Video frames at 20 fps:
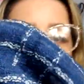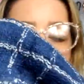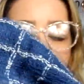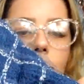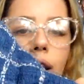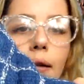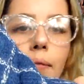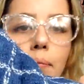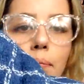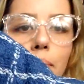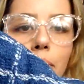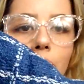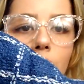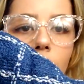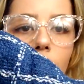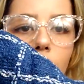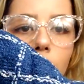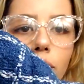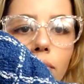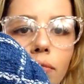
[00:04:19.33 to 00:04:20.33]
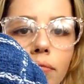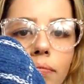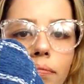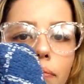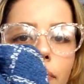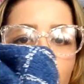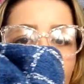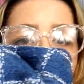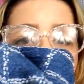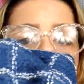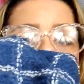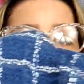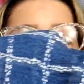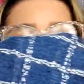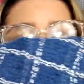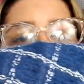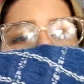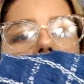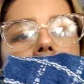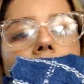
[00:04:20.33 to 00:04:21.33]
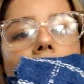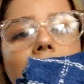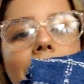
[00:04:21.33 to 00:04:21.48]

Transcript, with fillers: Ela tem brilho, tá?